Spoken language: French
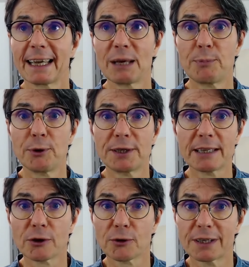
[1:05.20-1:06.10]
et
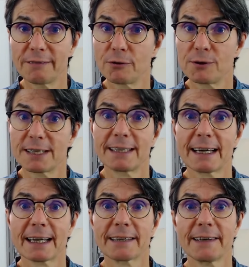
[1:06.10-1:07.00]
peut-être qu'il vous est
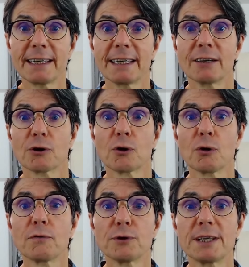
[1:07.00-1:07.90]
arrivé que
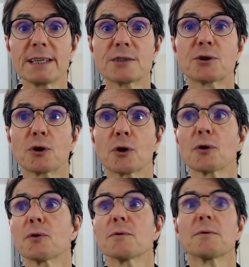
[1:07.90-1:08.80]
l'on vous dise
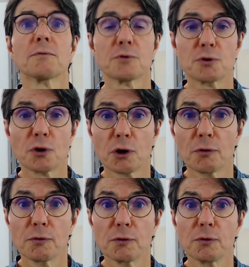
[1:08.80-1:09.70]
que ce que
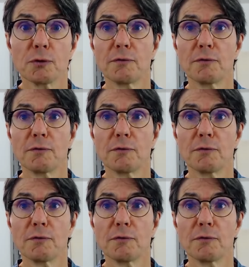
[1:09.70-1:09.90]
vous